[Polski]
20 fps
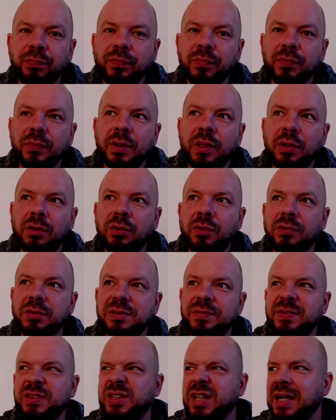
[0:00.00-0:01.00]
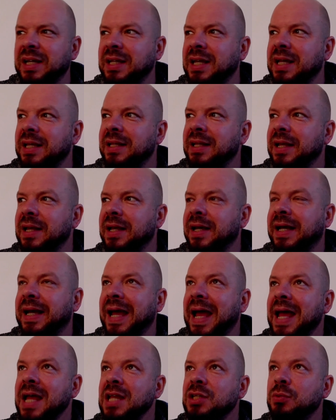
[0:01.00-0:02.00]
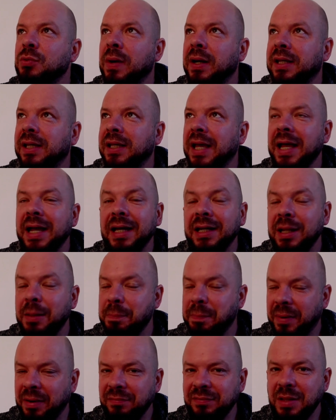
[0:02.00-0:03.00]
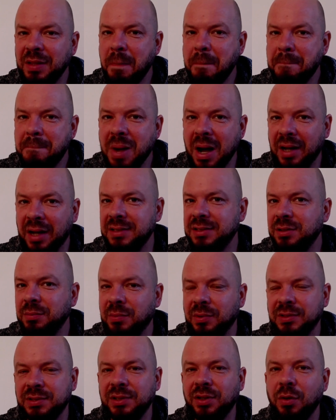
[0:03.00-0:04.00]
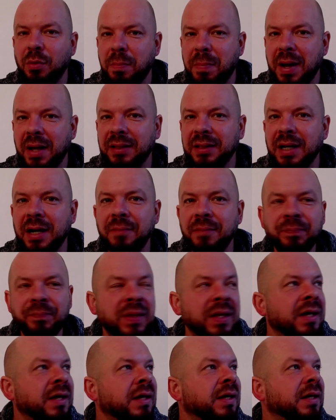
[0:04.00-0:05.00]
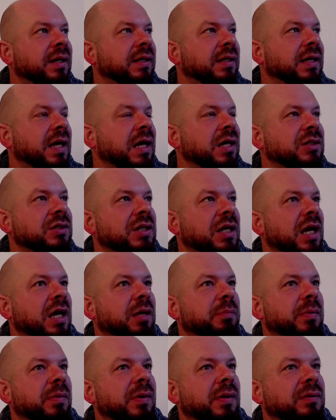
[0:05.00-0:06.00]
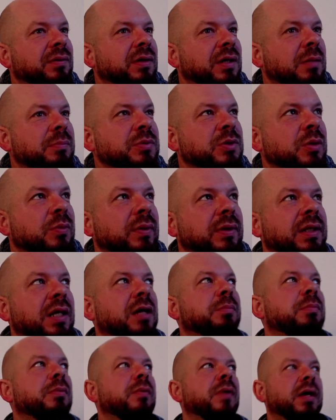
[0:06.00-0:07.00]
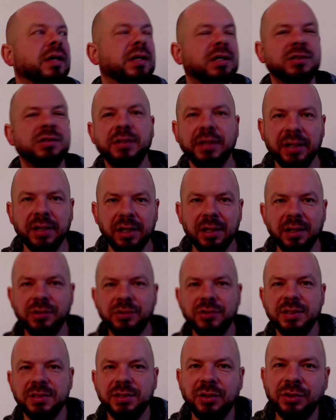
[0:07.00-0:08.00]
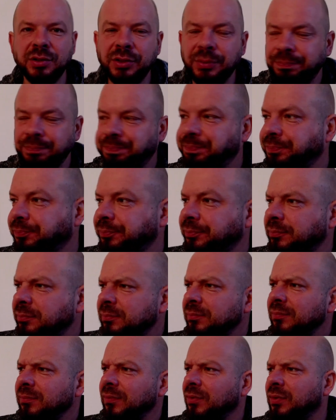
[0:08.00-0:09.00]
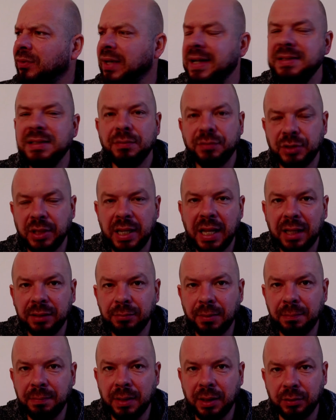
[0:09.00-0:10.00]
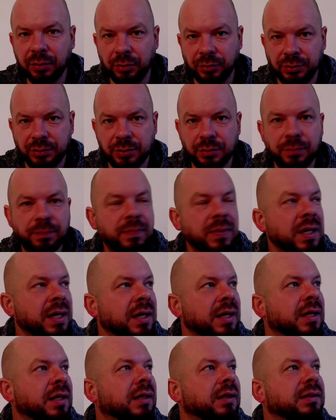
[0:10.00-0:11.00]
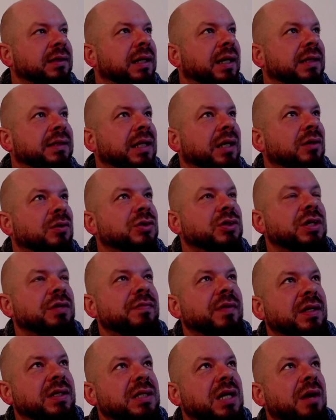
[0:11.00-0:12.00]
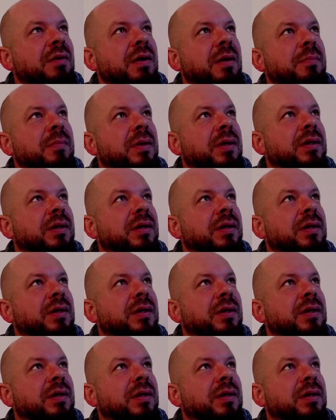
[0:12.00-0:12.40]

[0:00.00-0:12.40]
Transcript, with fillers: no to zwyczajnie chęć łaknienia naprawdę bardzo mocno opada. Ja jeszcze jak piłem, to na przykład jak był jakiś grill czy coś, to ja zawsze jadłem na końcu. Dlatego, że wiedziałem,